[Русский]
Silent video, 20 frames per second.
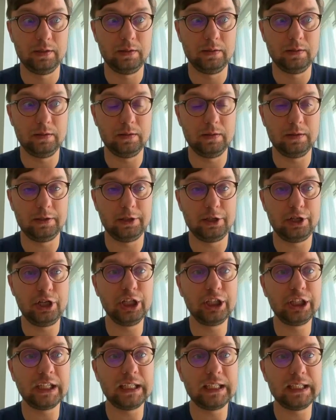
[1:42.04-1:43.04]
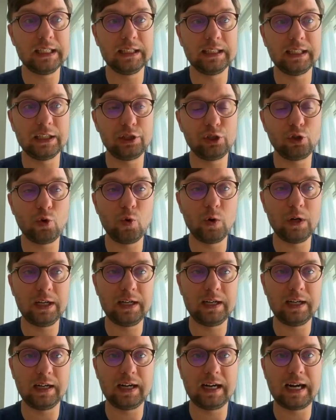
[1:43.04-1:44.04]
Э, считать,
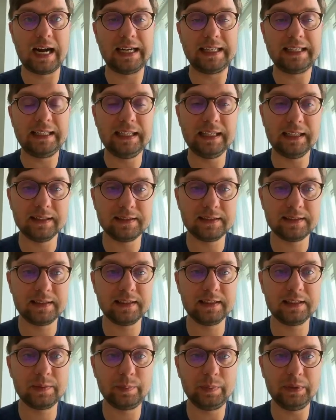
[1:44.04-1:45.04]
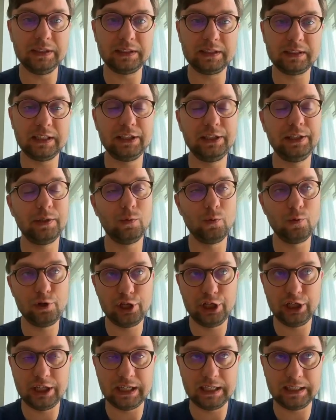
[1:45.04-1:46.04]
насколько конец списка,
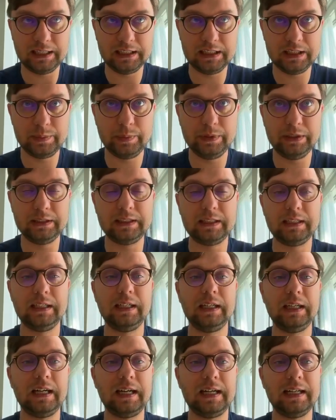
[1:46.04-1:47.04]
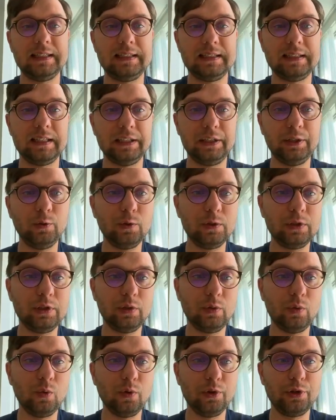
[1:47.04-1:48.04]
текущий конец списка отстает
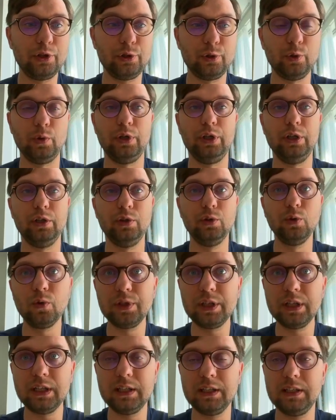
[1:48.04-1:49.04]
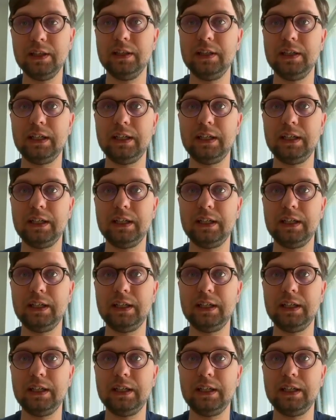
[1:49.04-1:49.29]
от той ноды,